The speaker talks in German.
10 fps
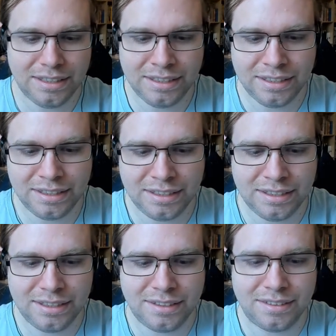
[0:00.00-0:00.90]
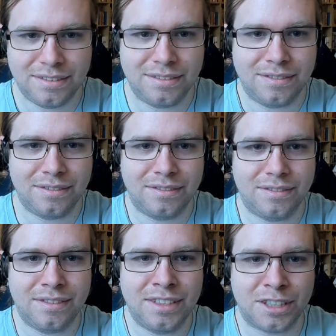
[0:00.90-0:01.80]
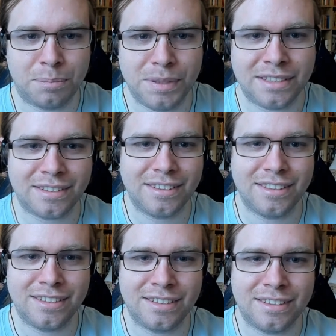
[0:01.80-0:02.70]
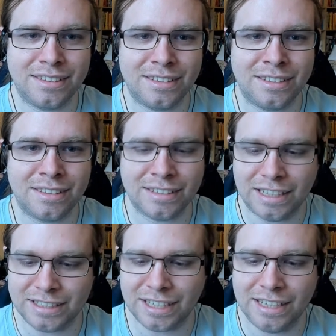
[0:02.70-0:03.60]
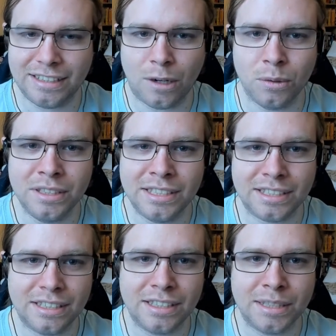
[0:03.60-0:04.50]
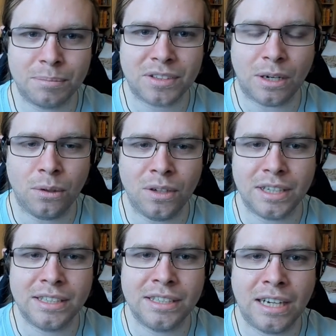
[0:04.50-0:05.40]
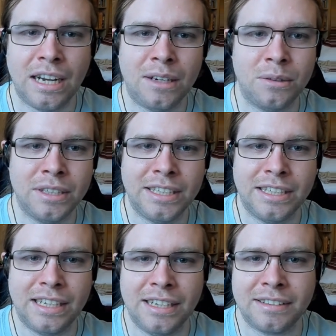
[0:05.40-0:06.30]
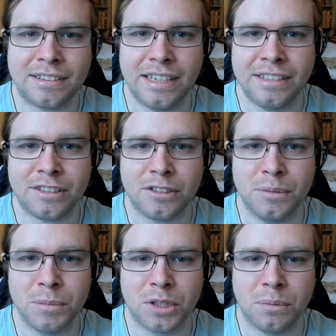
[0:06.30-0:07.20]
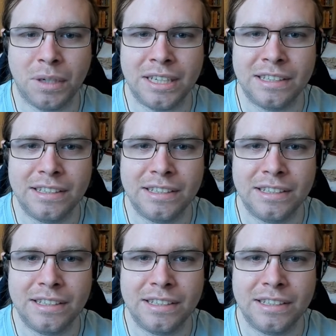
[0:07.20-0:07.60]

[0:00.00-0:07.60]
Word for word: Äh, eine Spitze ist es anscheinend auch nicht. Äh, gibt's auch. Äh, ah, okay. Es, es stimmt schon mal.